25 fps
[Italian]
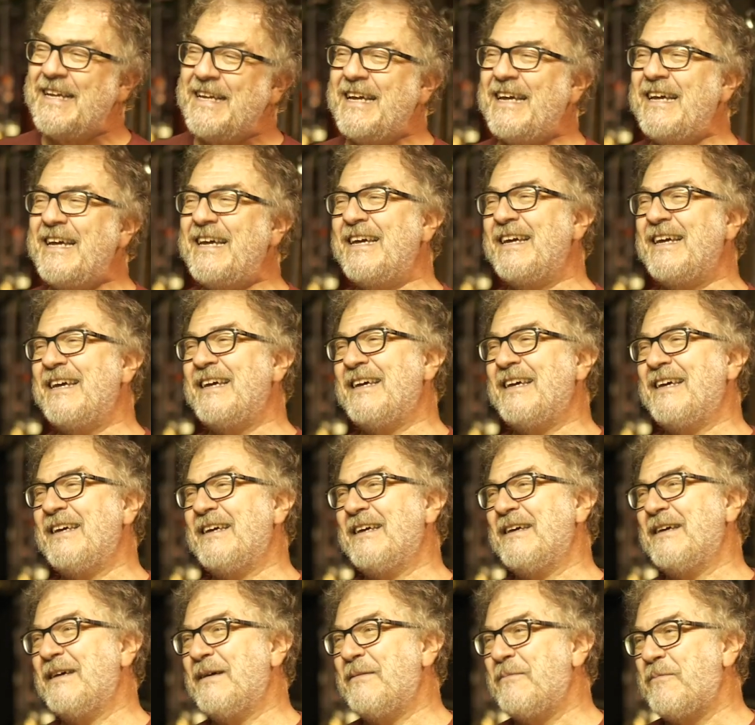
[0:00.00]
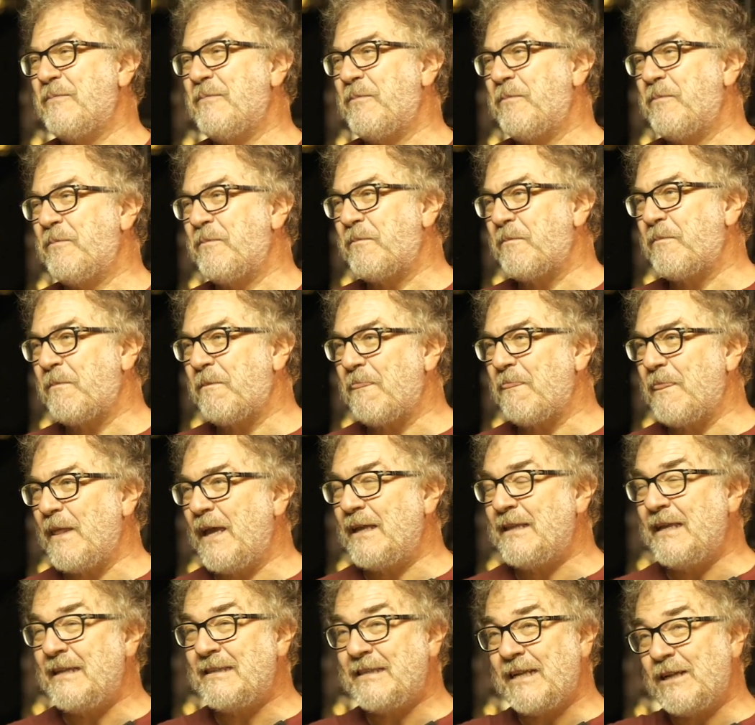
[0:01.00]
E, ehm,
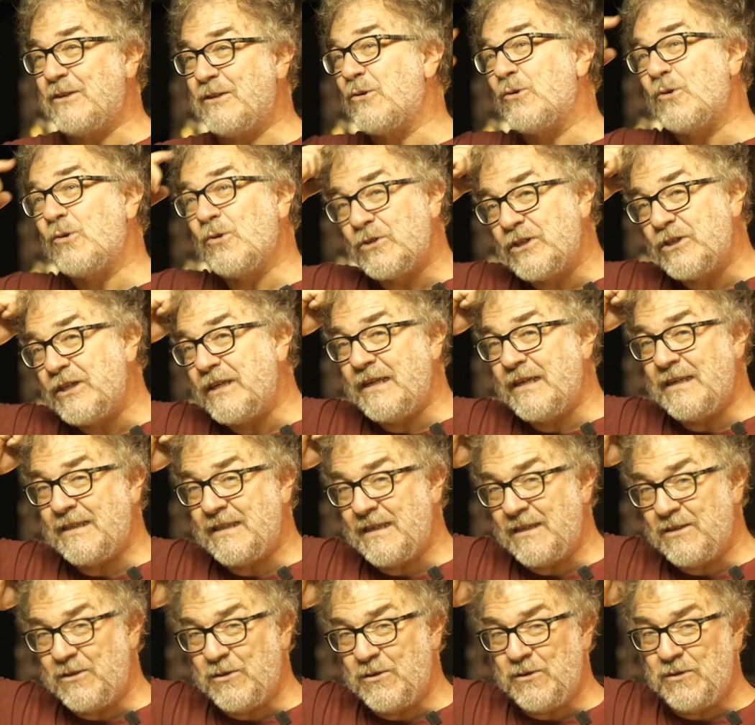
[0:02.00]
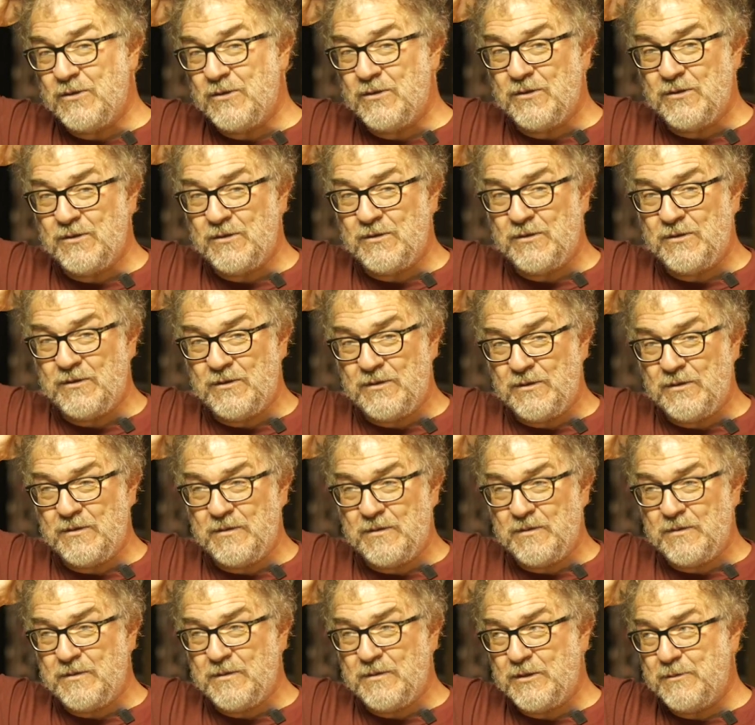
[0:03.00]
ed è entrato così, è
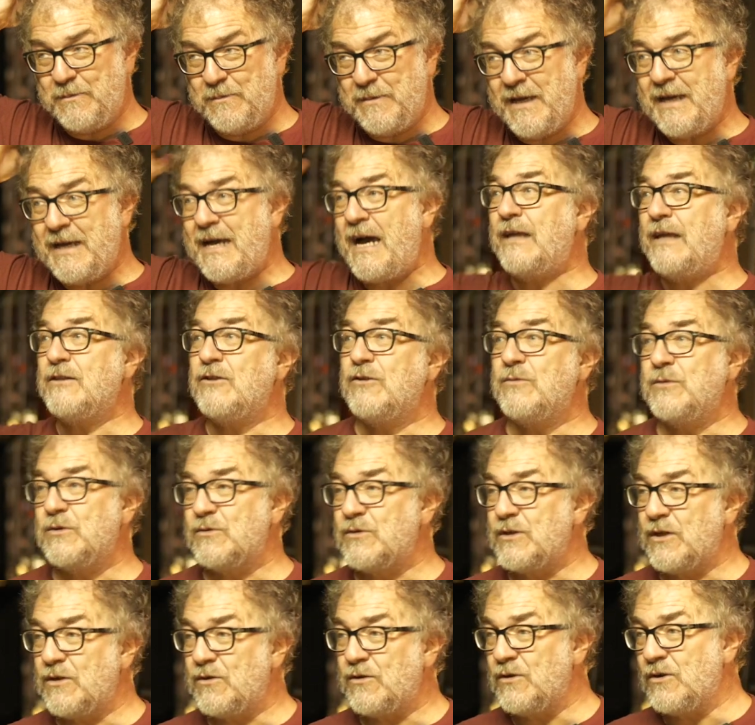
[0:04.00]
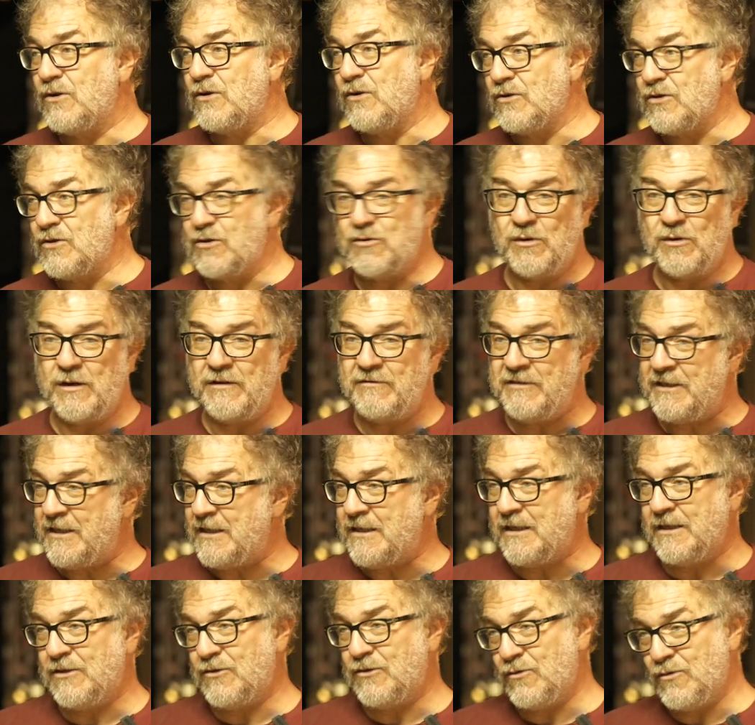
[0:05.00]
entrato spiegandomi un sacco di cose sulla
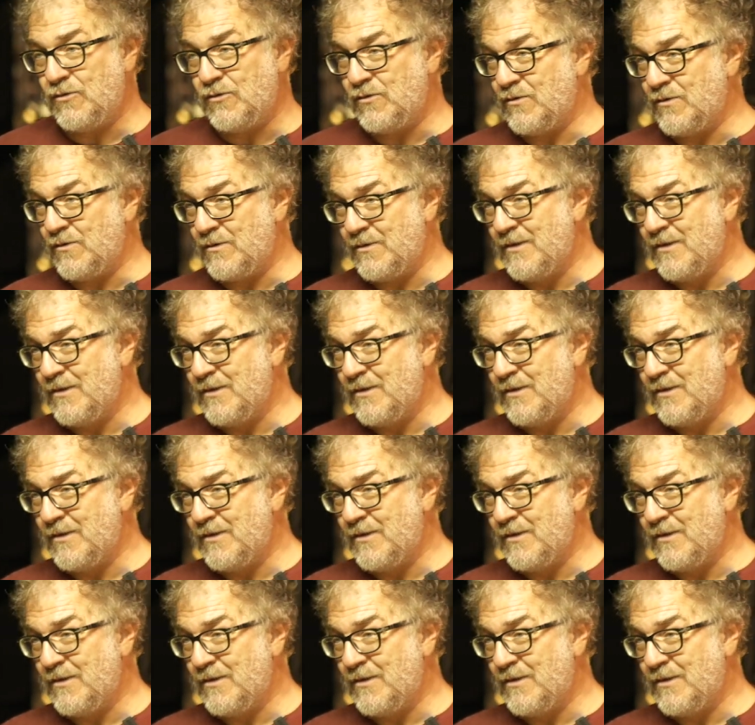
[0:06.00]
vita, su,